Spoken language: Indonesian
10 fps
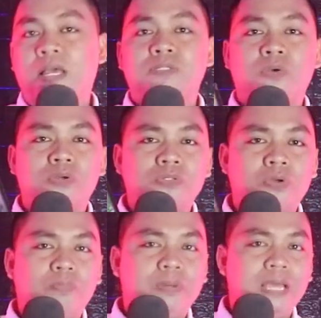ya
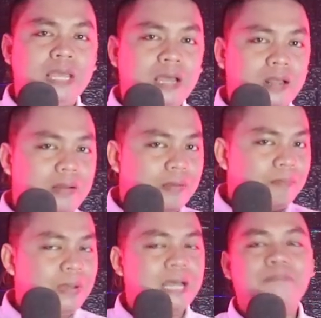sosok pria yang
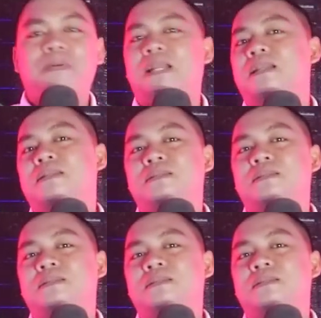mapan